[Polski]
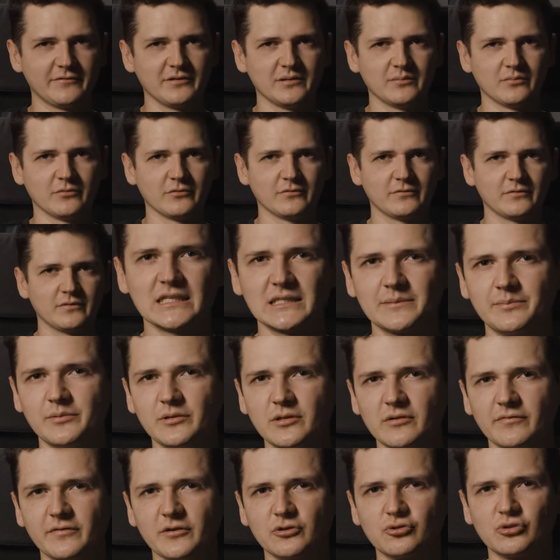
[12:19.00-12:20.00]
filmu.
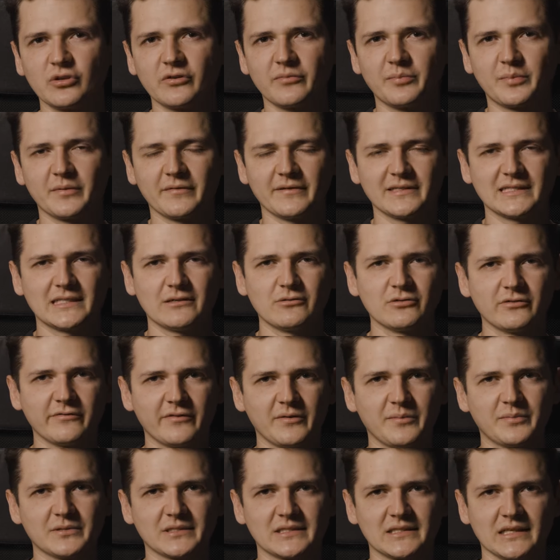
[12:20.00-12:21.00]
Spin-offy, które wprowadzały
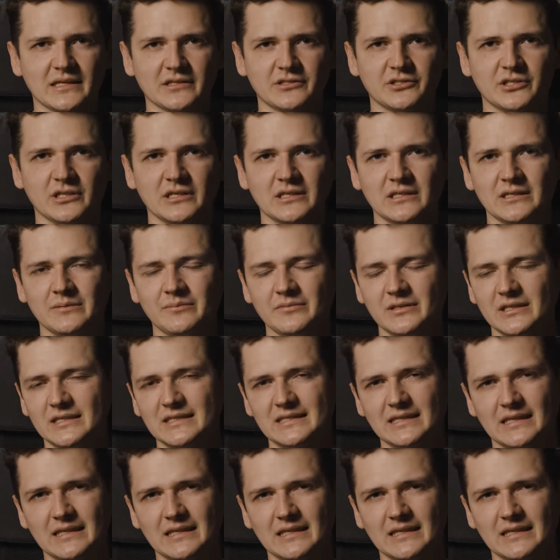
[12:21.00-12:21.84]
nowe postacie i mniej